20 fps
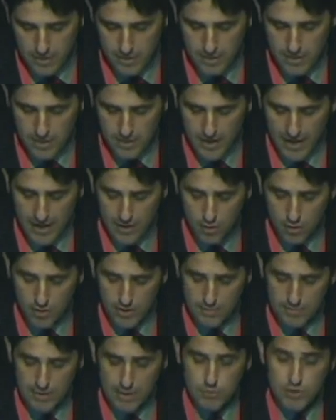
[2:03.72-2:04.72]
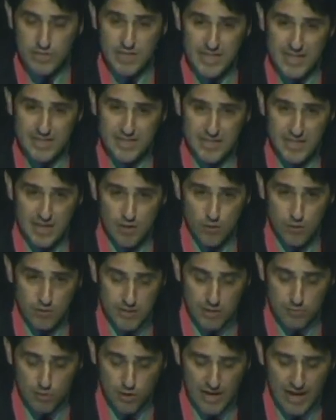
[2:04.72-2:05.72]
eh, ancora abbiamo dei dati de-
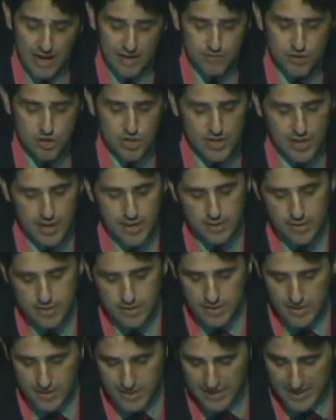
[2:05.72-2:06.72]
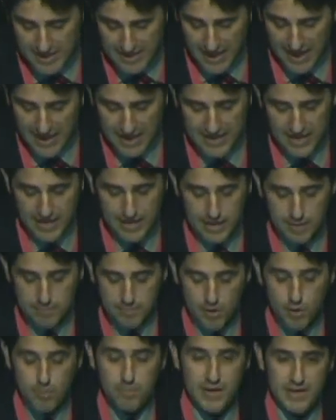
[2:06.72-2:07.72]
demografici che, eh, in Italia, che
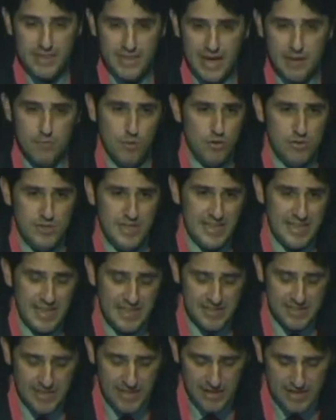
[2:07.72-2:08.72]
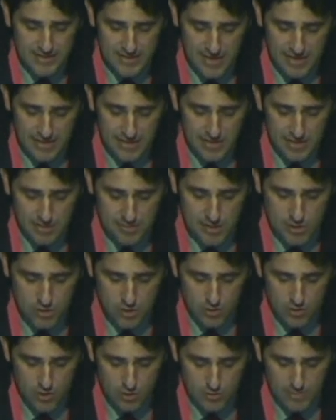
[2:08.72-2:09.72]
però prendiamo dai dati delle schede di
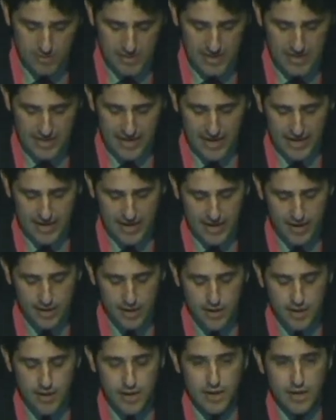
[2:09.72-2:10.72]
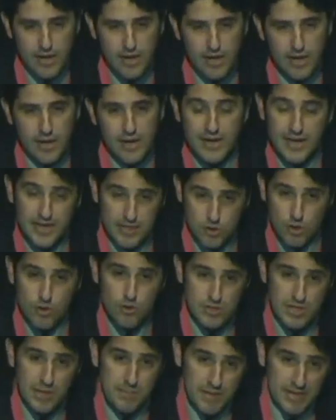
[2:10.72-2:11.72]
missione ospedaliera, eh, che
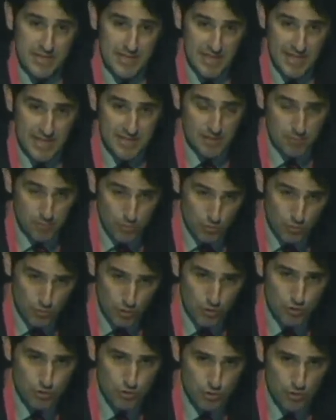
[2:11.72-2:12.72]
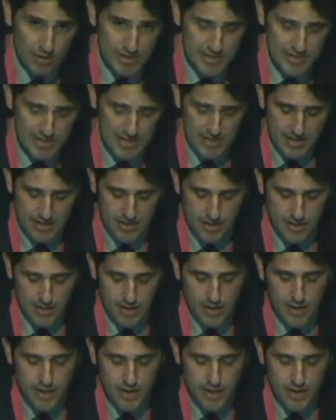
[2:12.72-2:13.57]
sono sempre dei dati piuttosto antichi,